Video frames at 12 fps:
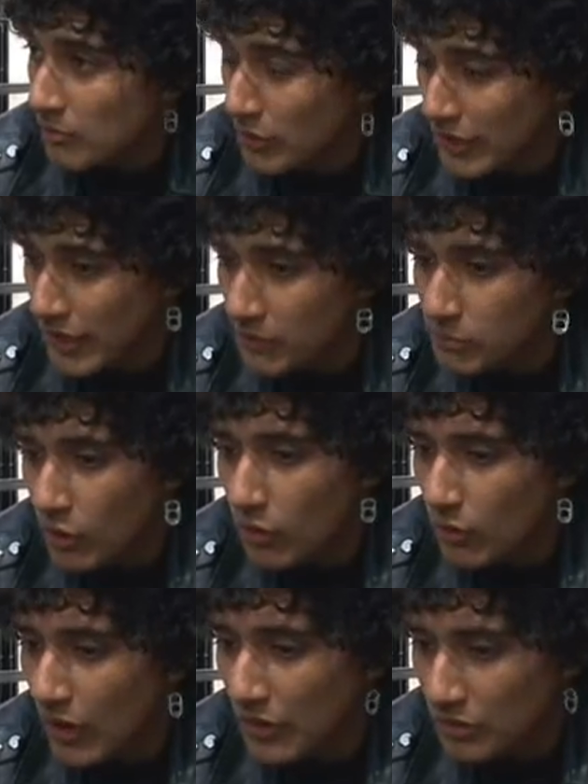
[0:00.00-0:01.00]
Por ejemplo,
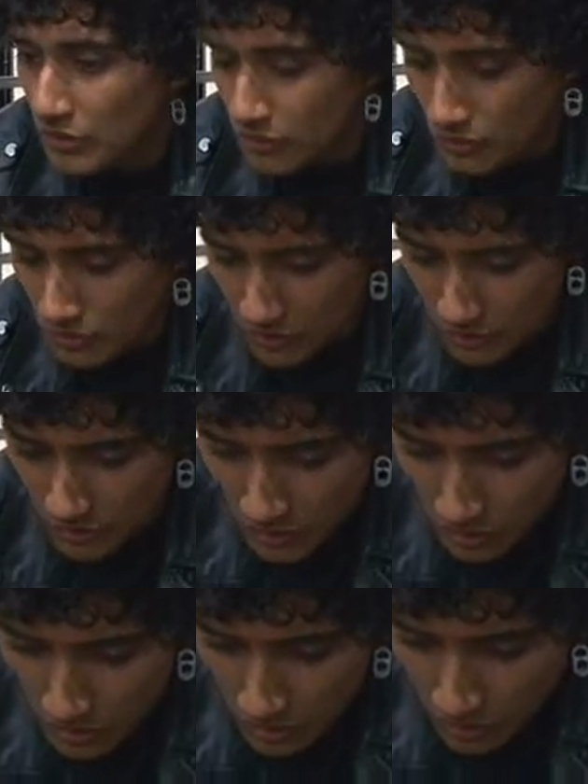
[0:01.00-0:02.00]
cuando
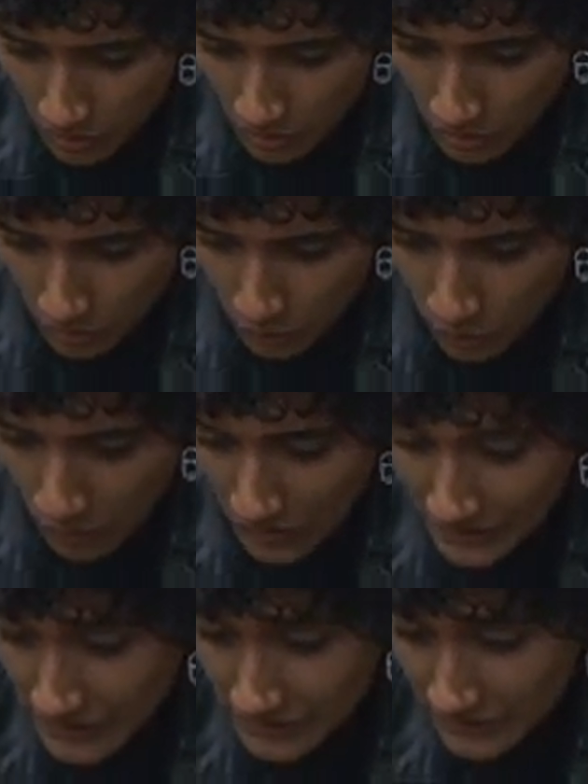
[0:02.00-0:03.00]
cuando
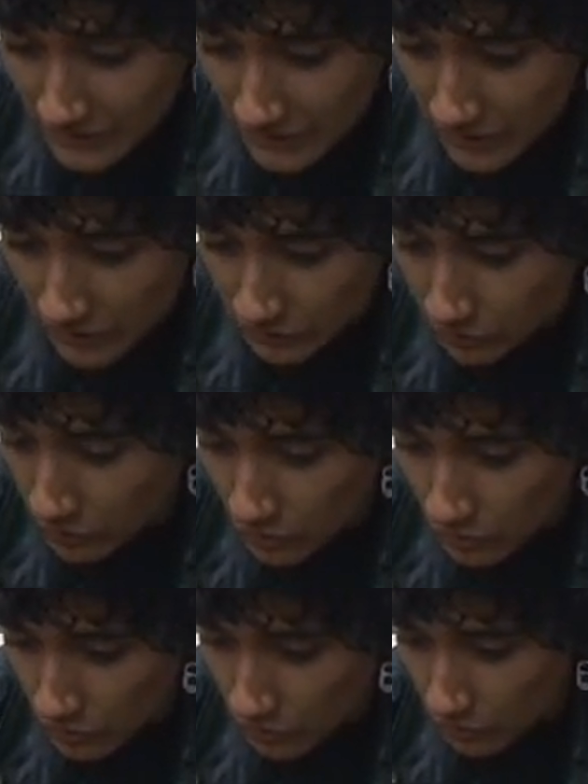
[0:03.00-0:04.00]
alguien tiene
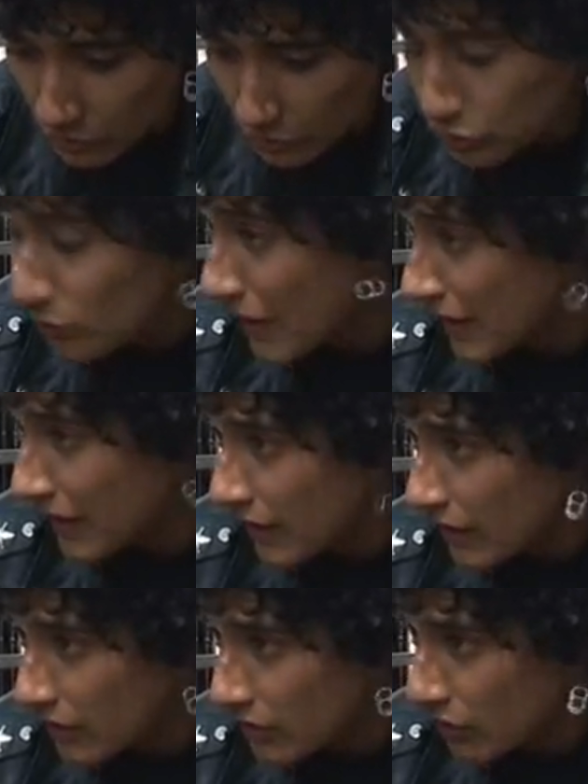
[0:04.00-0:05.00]
su, su
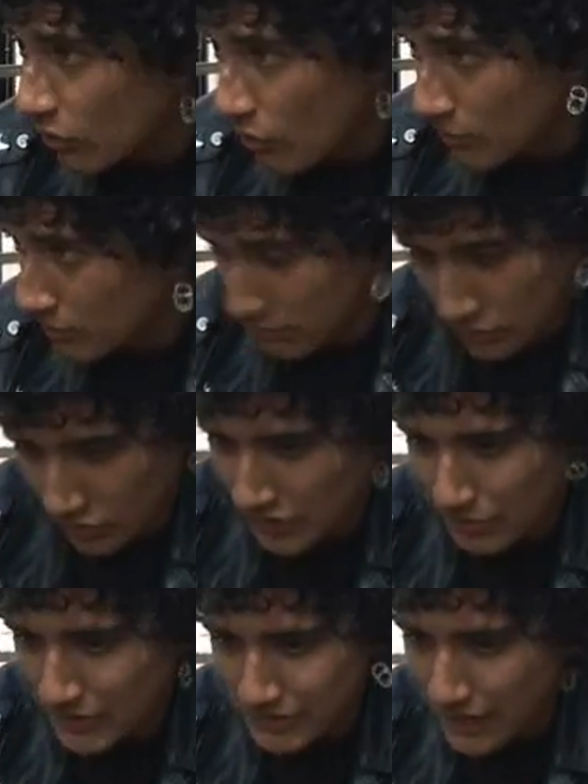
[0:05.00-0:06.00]
pareja, o
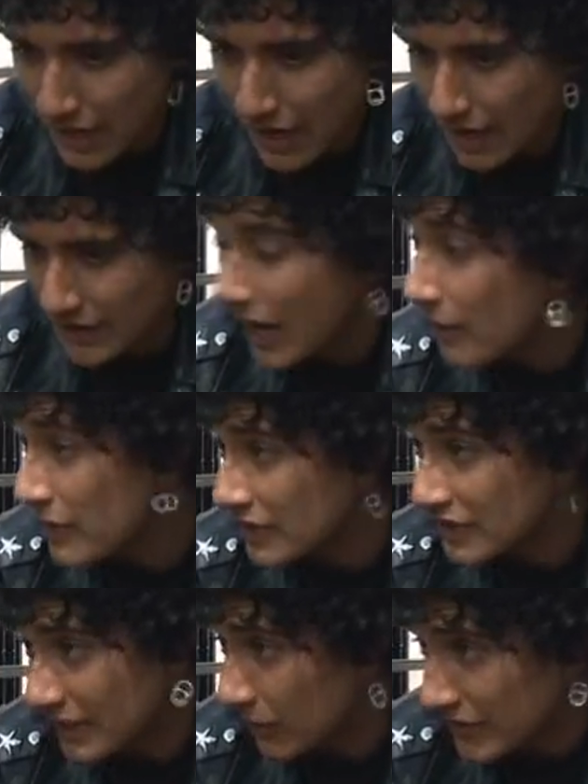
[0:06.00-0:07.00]
sea, pues ya, ya
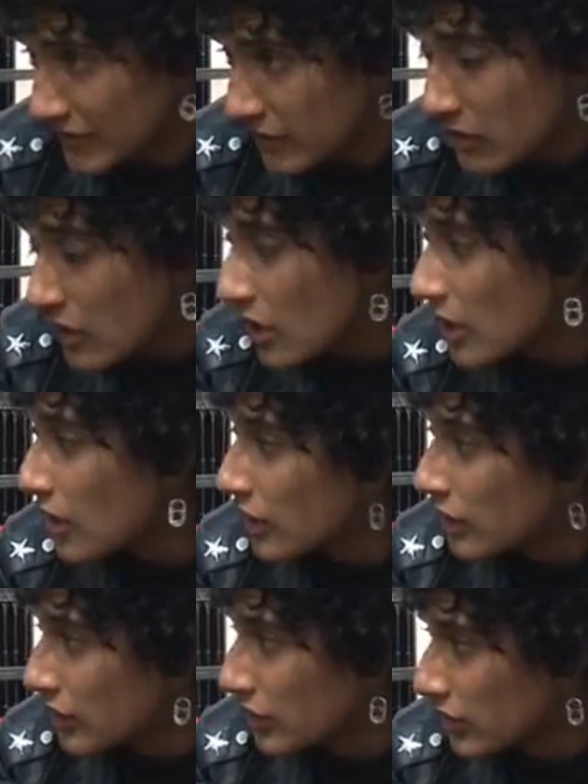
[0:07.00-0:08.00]
bien establecido,
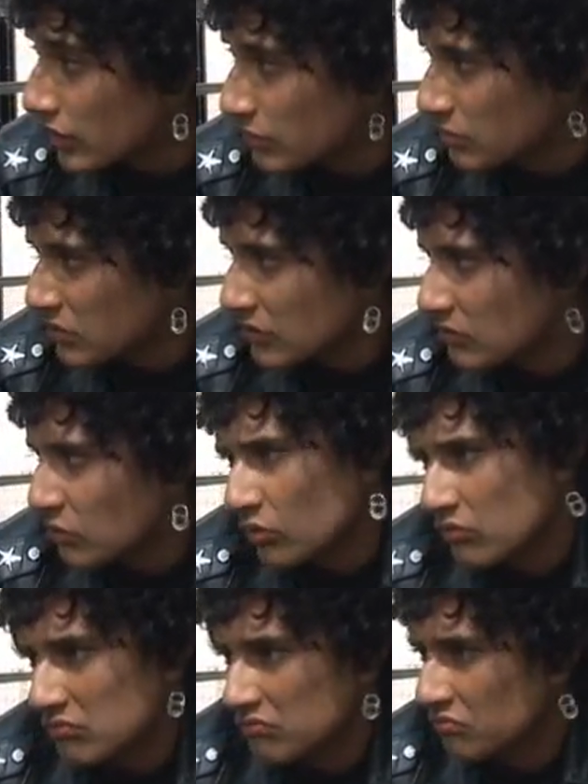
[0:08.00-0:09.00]
eh, pues
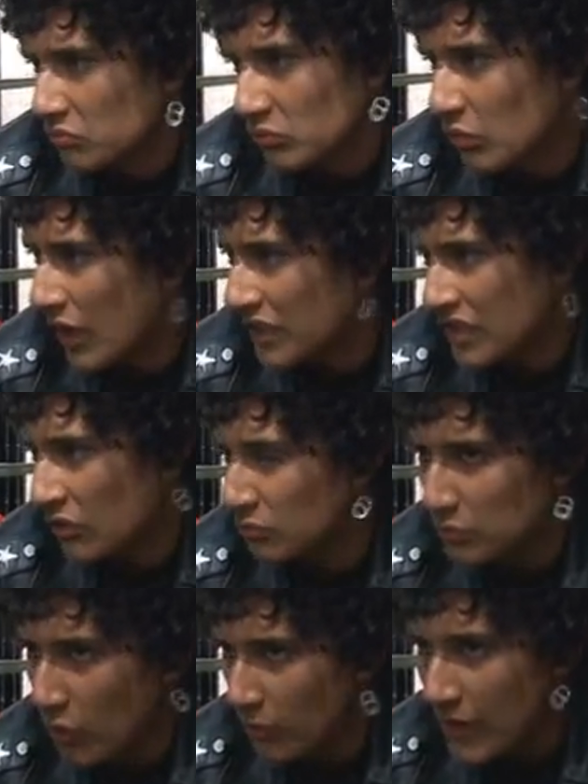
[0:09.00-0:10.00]
no hay
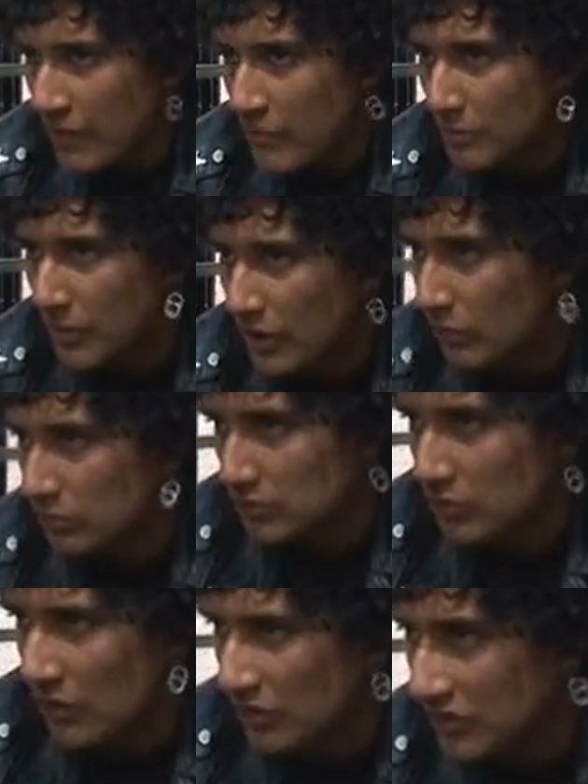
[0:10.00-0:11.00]
ningún problema, pero
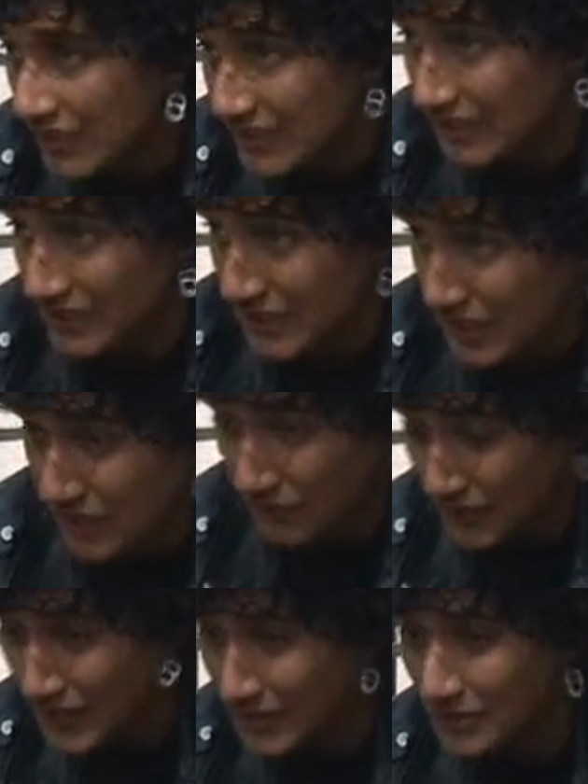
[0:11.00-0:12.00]
pues, cuando estás así de
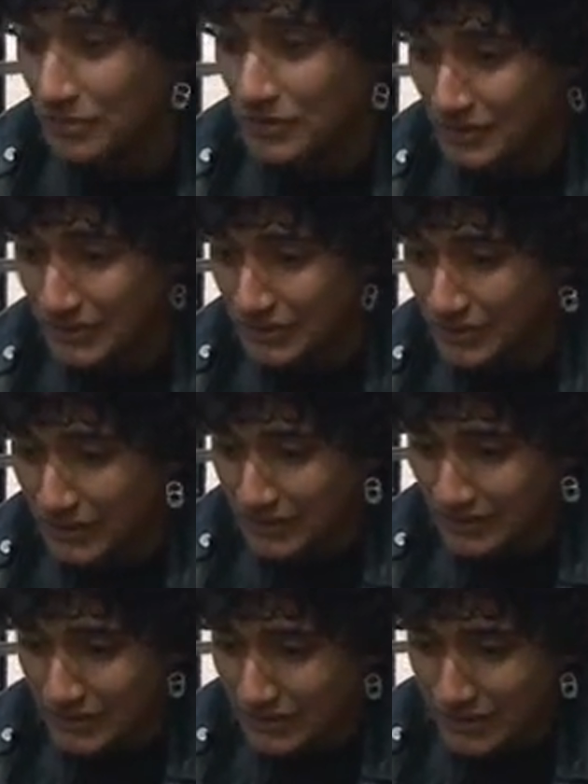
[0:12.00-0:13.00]
free, pues
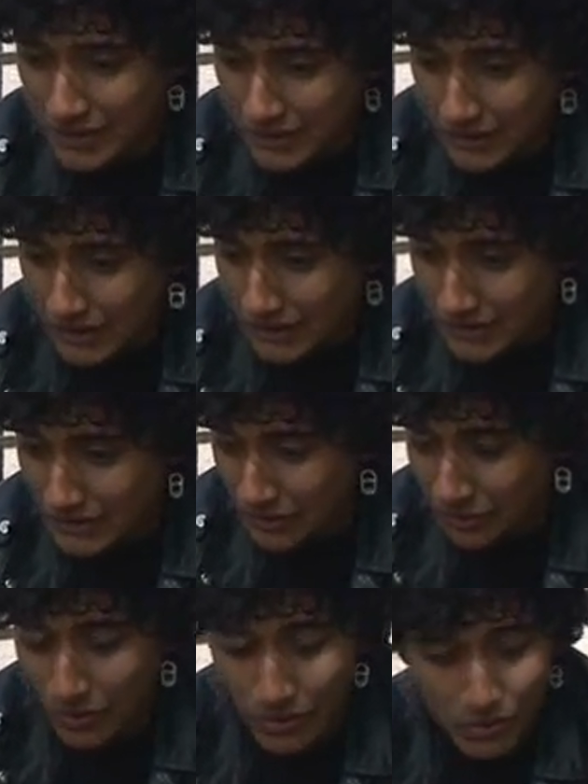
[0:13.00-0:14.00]
es, es
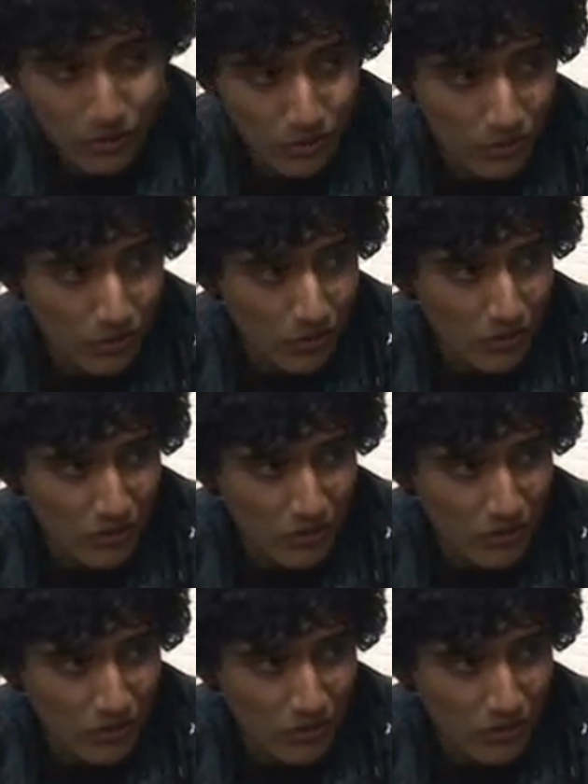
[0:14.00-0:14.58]
algo,